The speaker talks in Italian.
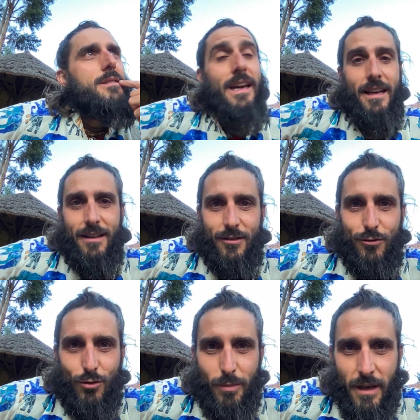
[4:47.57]
E
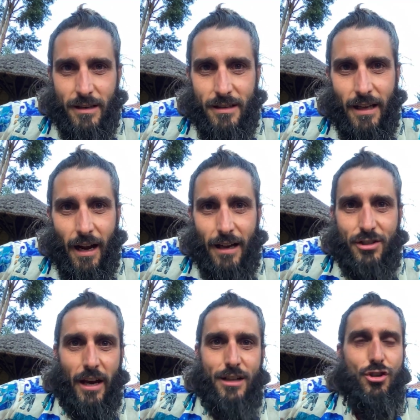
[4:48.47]
sul pianeta Terra
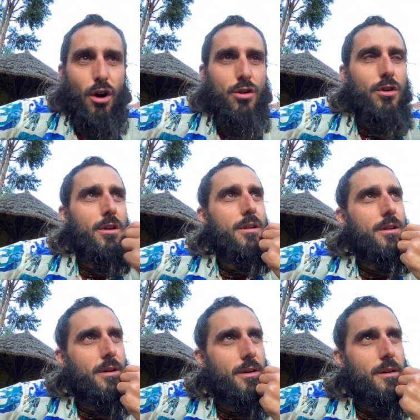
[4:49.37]
c'è il gioco,
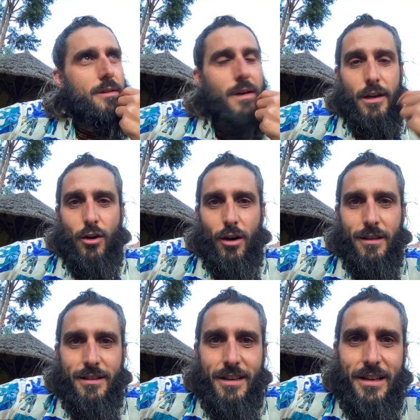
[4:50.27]

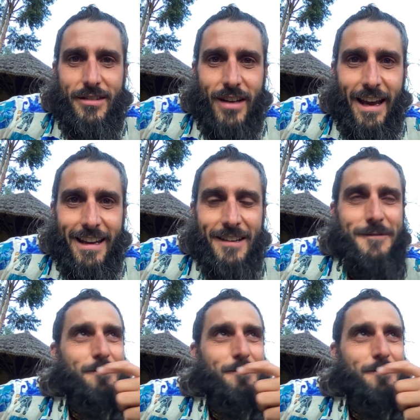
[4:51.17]
ricordati chi sei.